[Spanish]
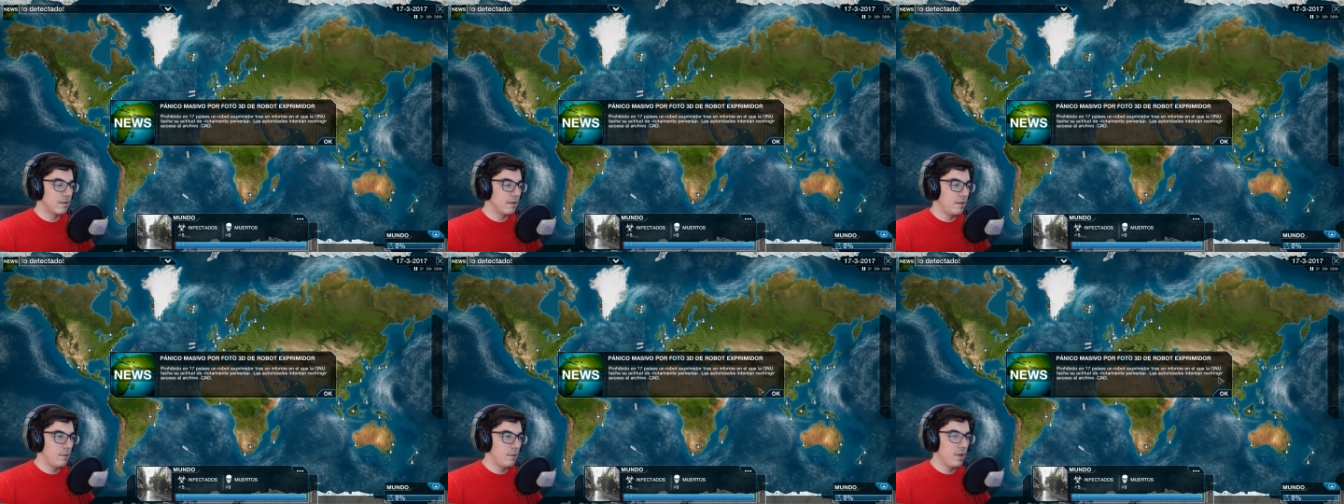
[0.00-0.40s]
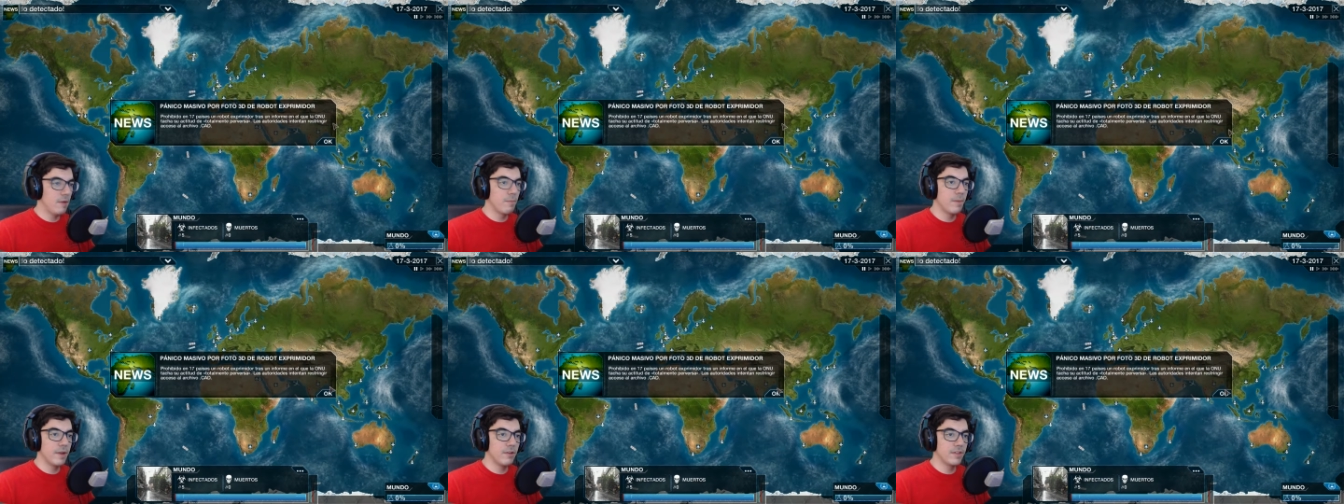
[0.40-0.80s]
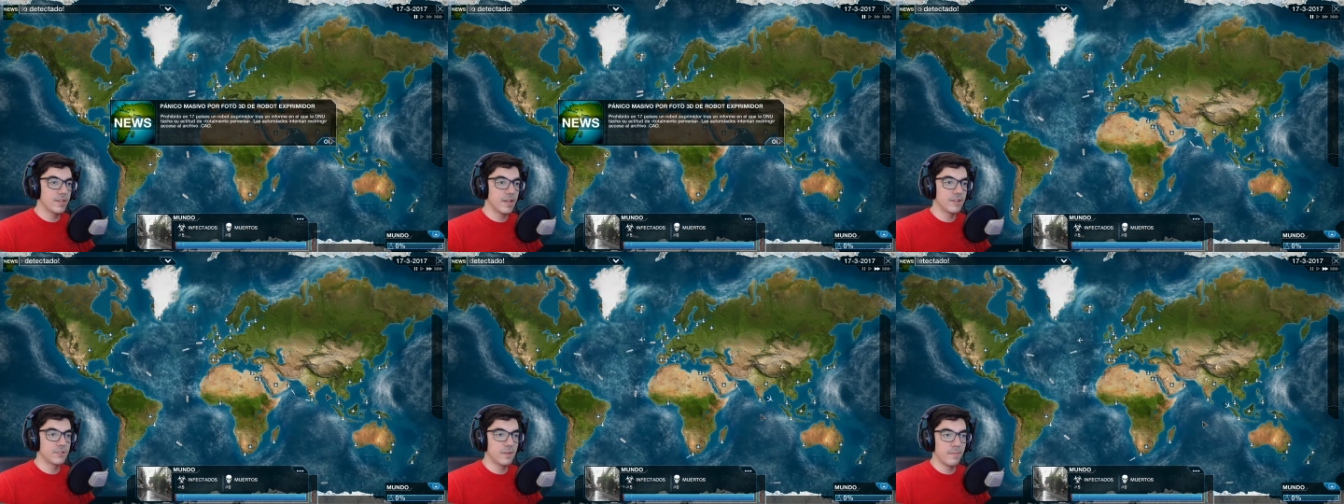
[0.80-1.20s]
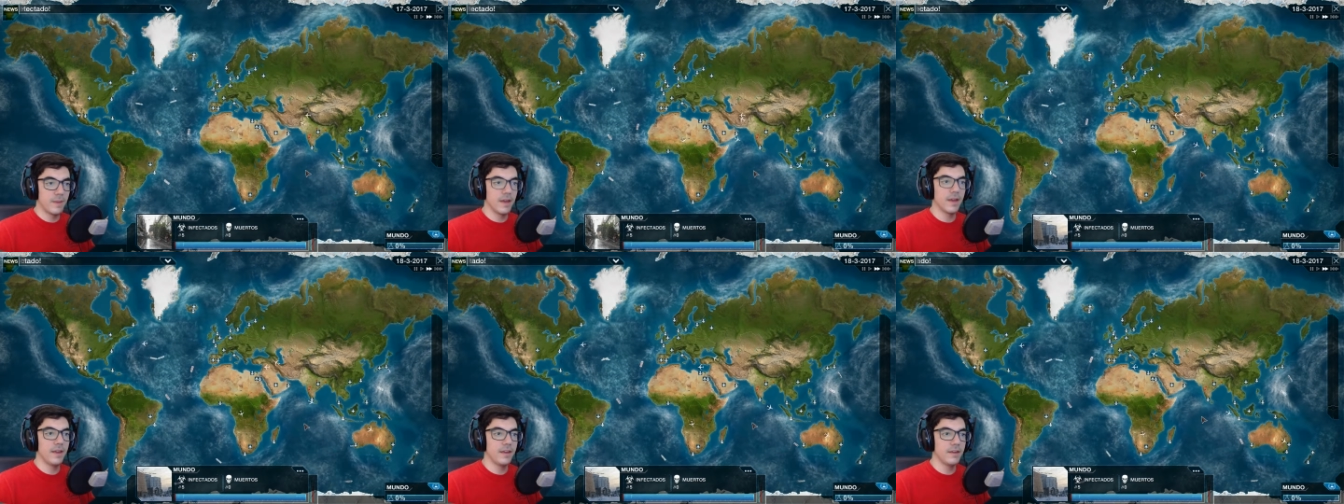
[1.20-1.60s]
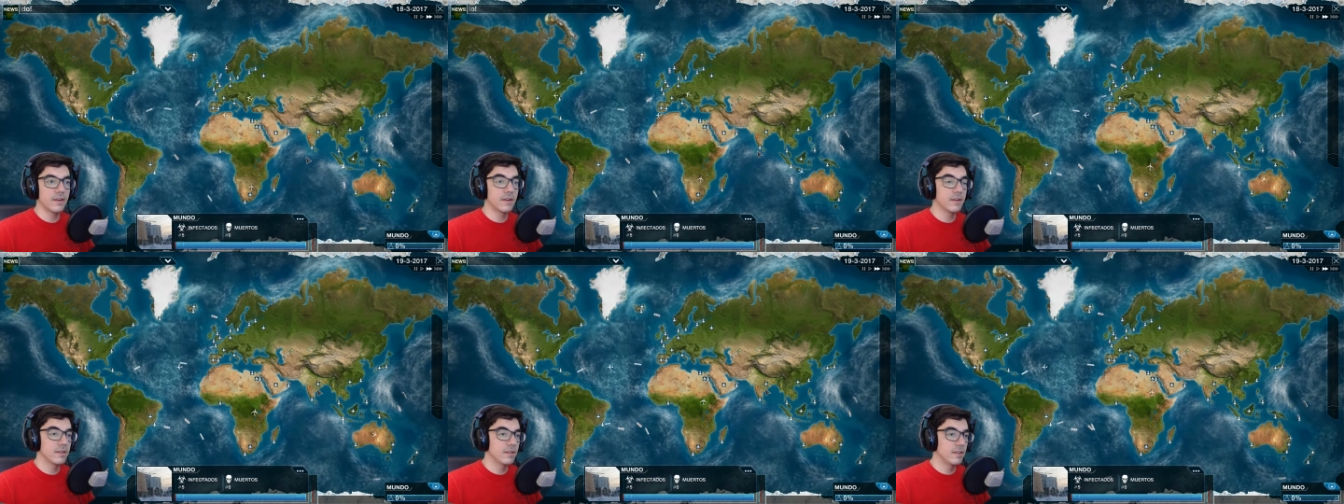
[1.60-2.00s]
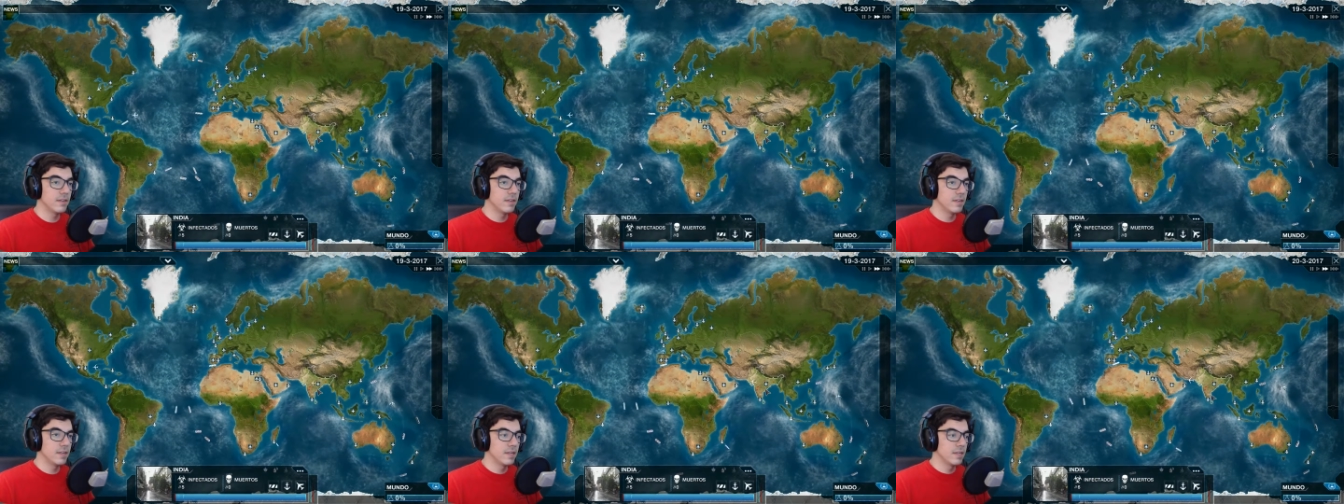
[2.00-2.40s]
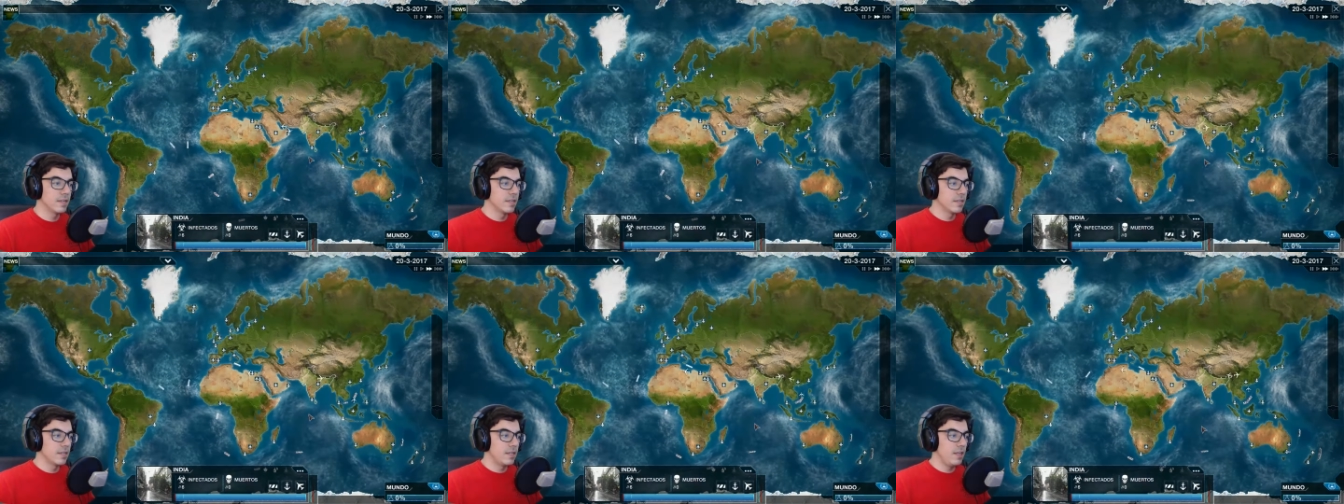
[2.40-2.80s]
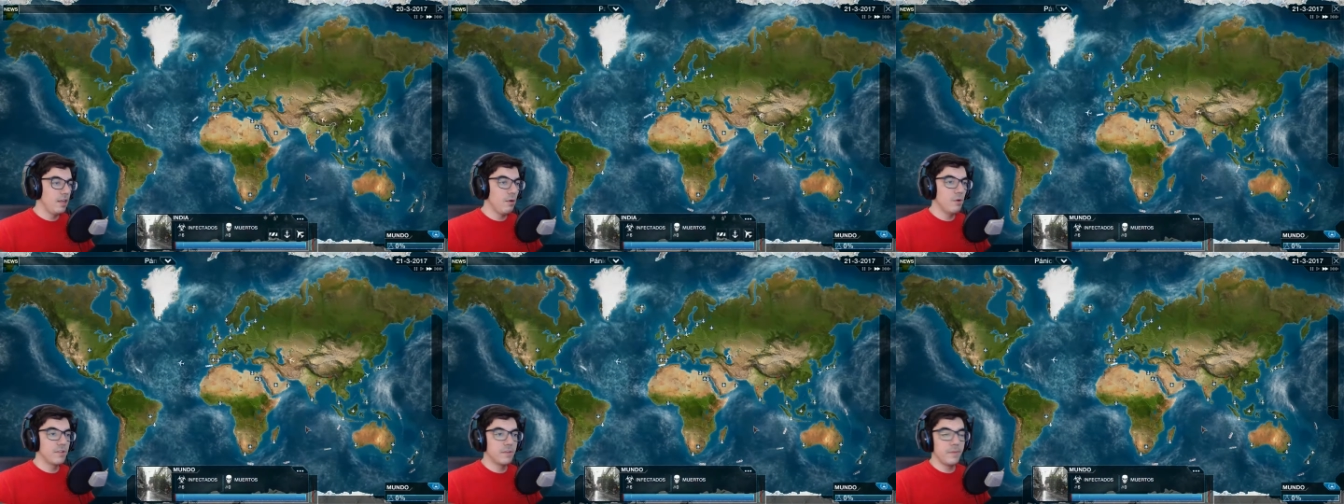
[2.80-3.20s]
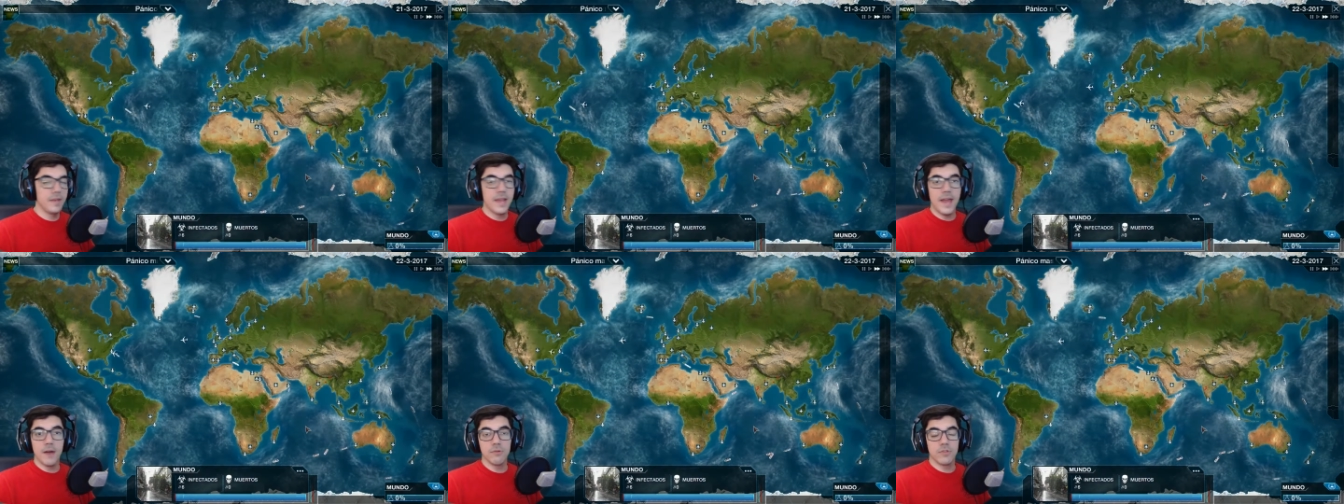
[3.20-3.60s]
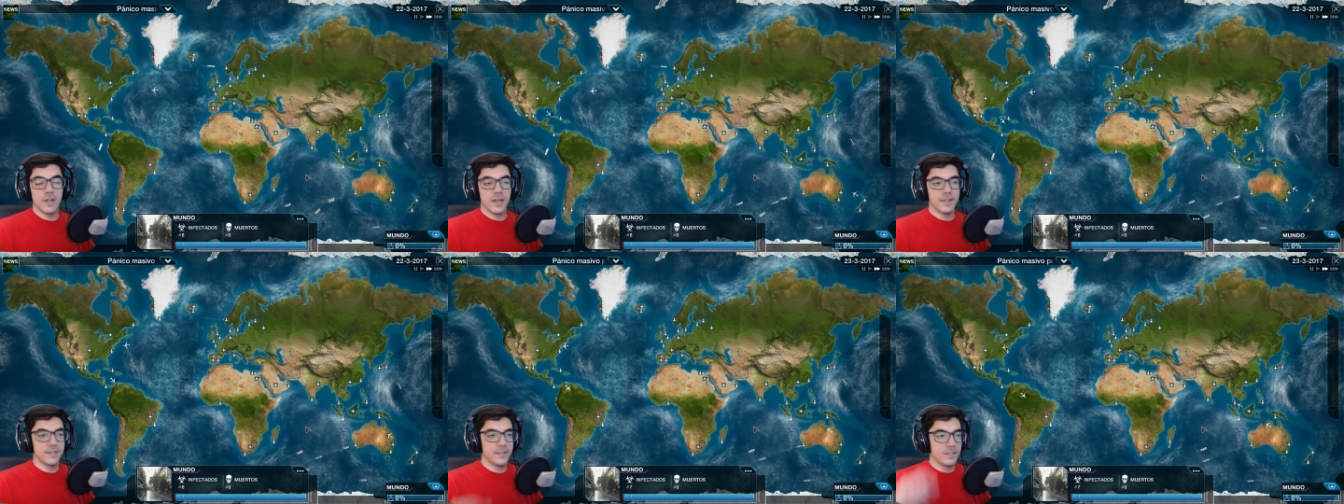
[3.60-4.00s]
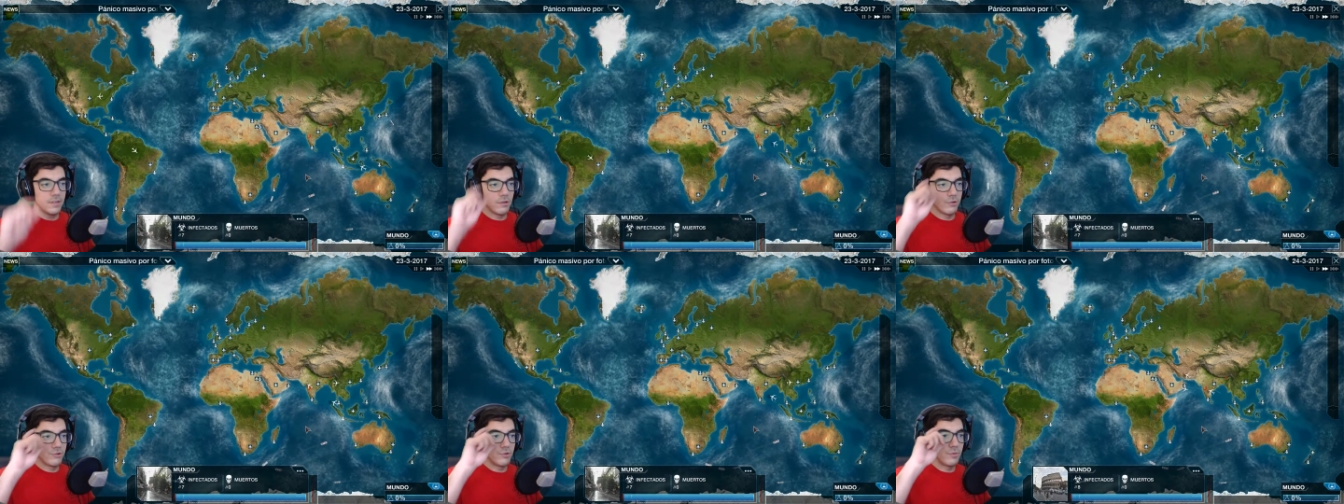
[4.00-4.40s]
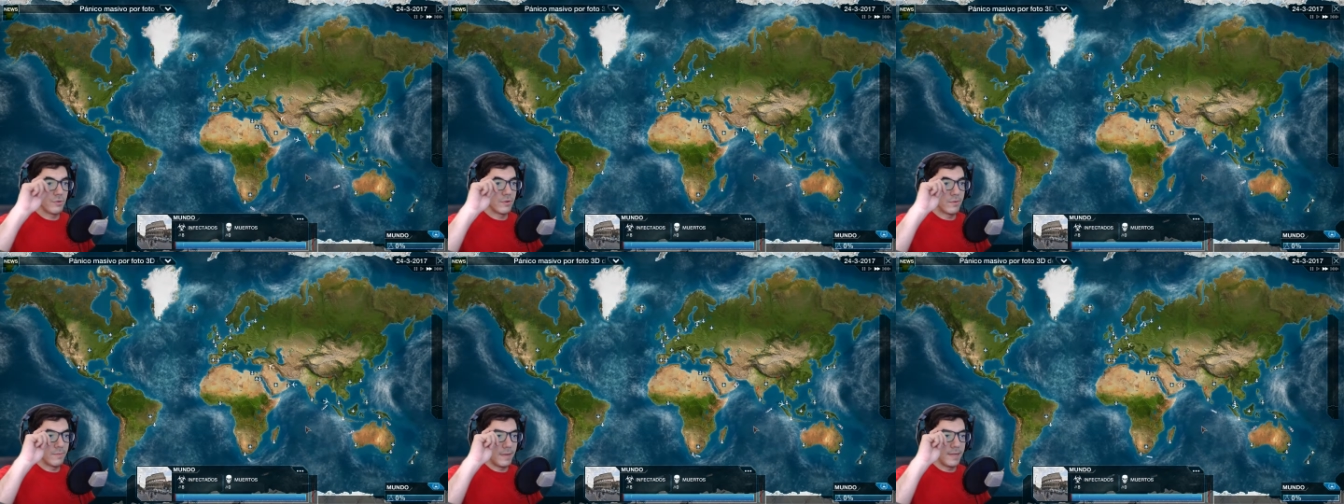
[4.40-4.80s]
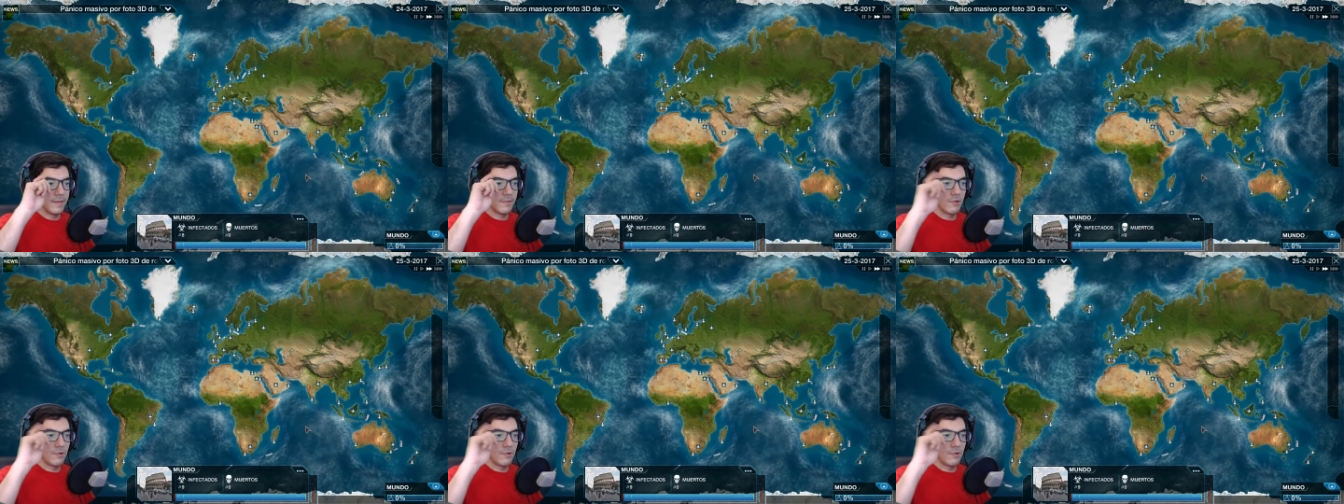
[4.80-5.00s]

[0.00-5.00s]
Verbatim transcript: Y voy a dar un pequeño descanso a Plug Y cuando termine Outlast lo subo, ¿vale?